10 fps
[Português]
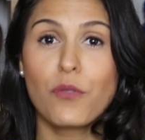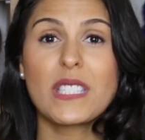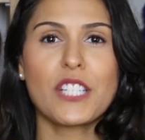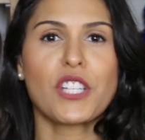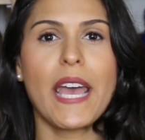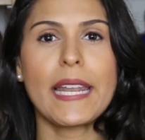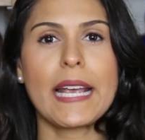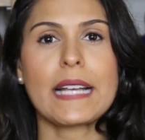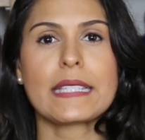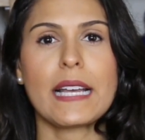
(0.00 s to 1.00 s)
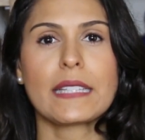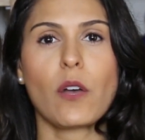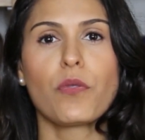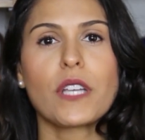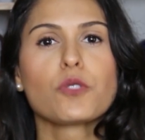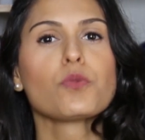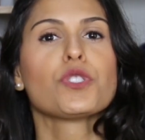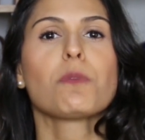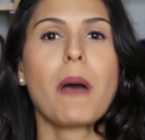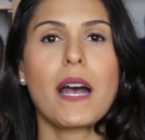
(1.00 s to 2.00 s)
Vocês querem casar talvez num
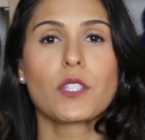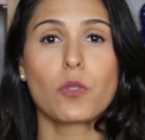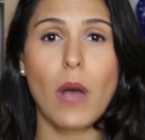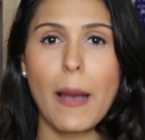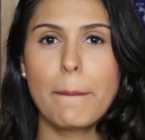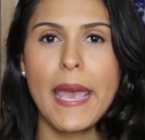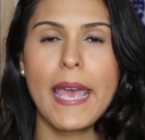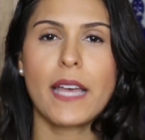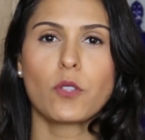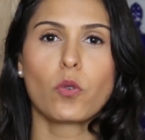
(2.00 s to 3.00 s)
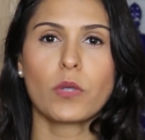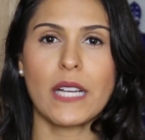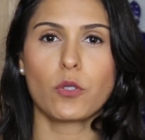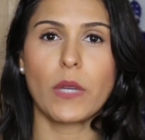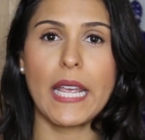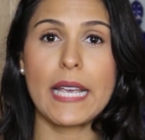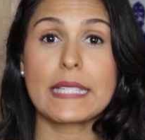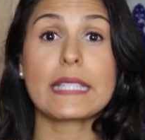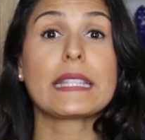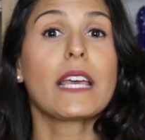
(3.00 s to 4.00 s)
espaço aberto, com
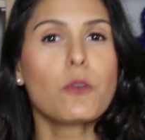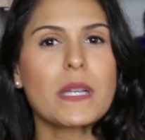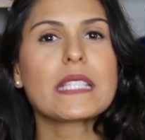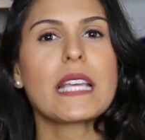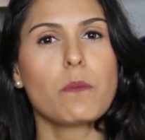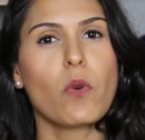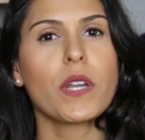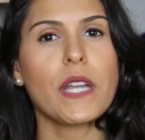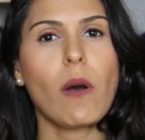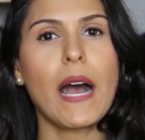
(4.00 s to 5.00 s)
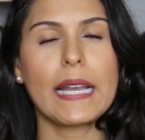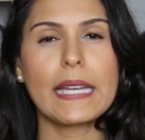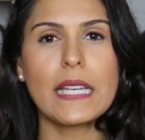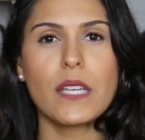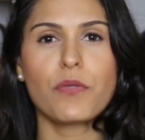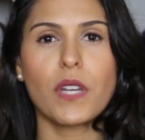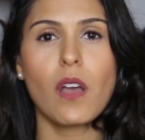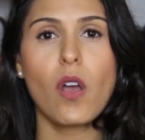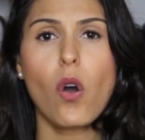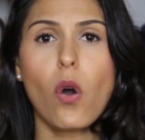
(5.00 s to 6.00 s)
natureza, ter uma cerimônia ao ar
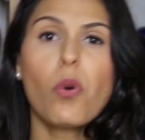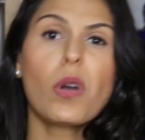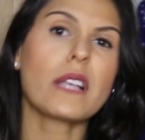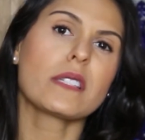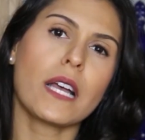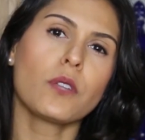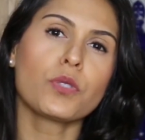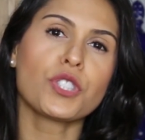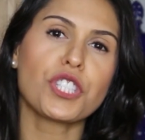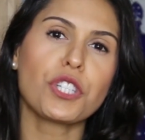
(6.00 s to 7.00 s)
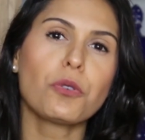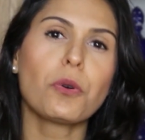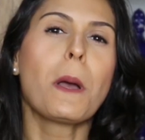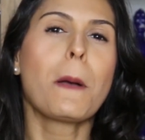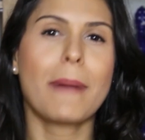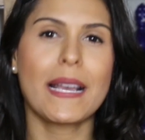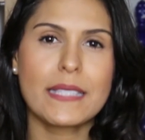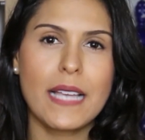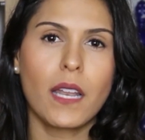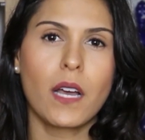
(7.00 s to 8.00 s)
livre ou casar num estilo mais
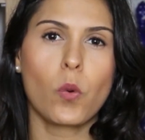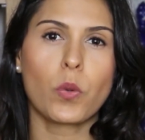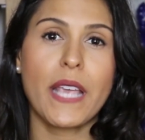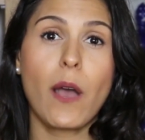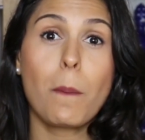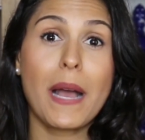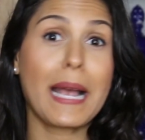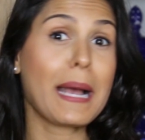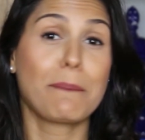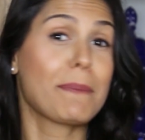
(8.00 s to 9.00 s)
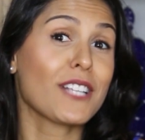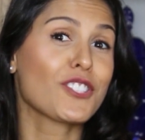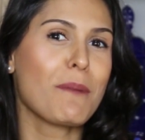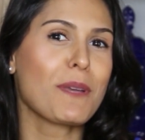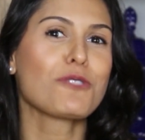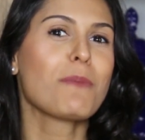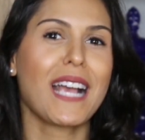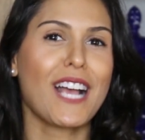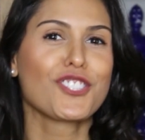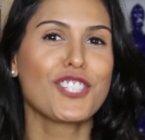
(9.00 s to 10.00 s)
salão, que é uma praticamente uma
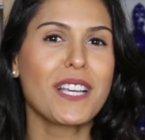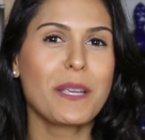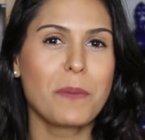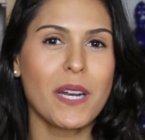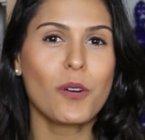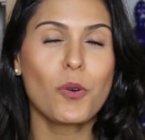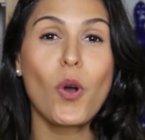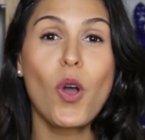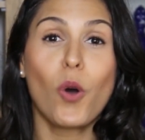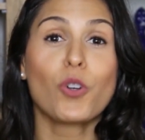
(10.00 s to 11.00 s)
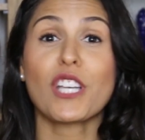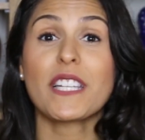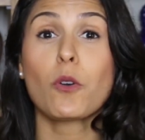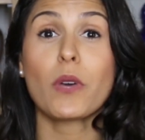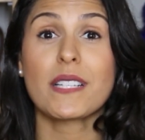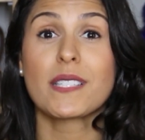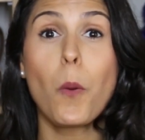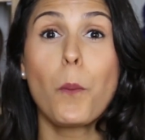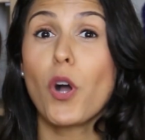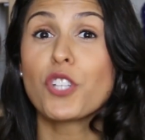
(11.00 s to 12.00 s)
caixinha em branco, onde a
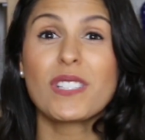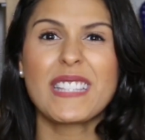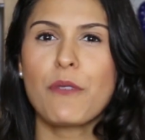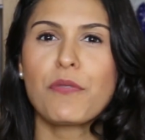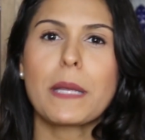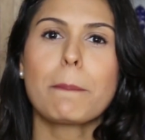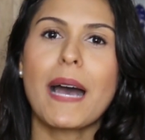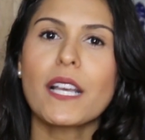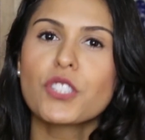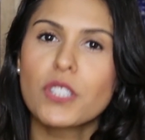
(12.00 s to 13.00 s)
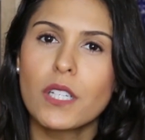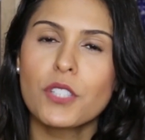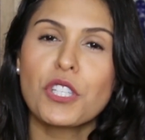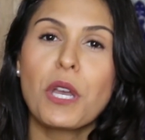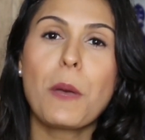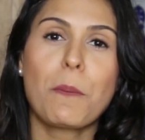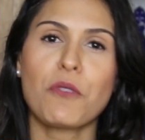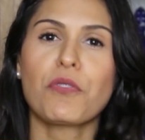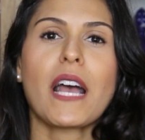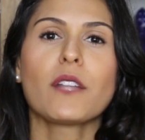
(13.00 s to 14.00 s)
decoração pode interferir bastante
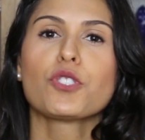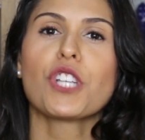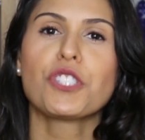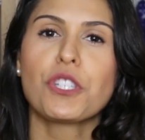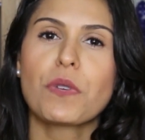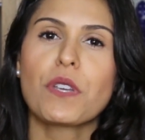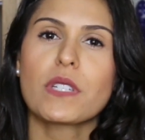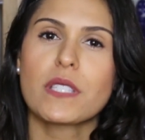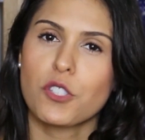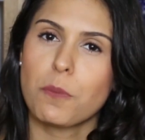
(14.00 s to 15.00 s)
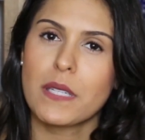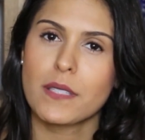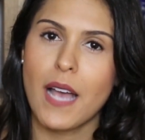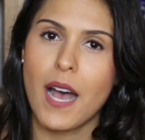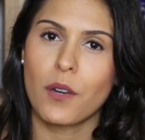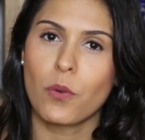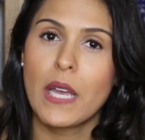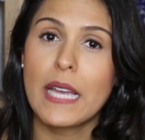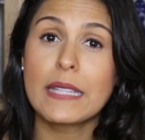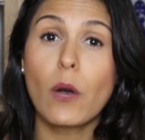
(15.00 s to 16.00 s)
para ficar do jeitinho que vocês pensaram.
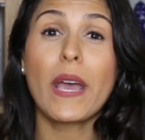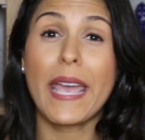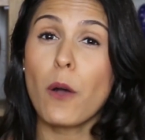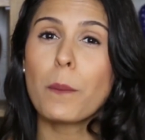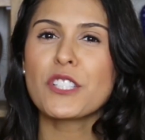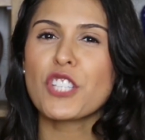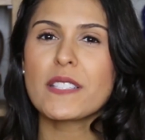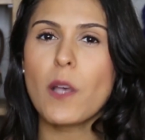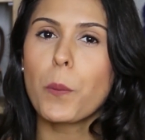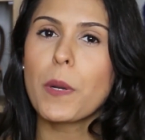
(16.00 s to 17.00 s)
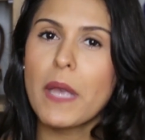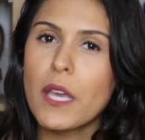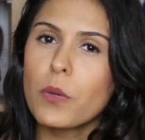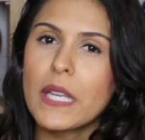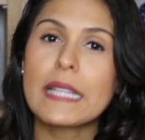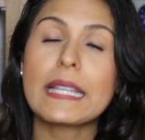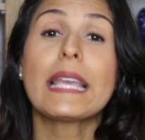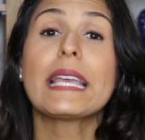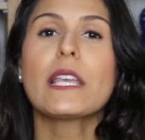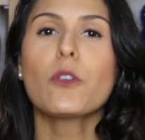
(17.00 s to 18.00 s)
Então, realmente esse é o primeiro
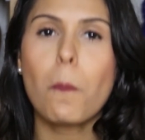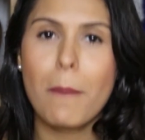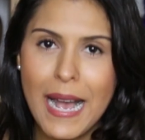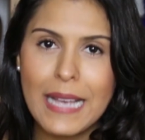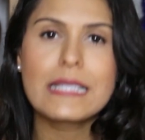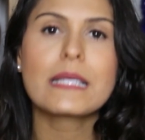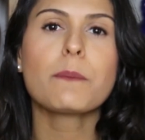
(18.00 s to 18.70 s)
item e o mais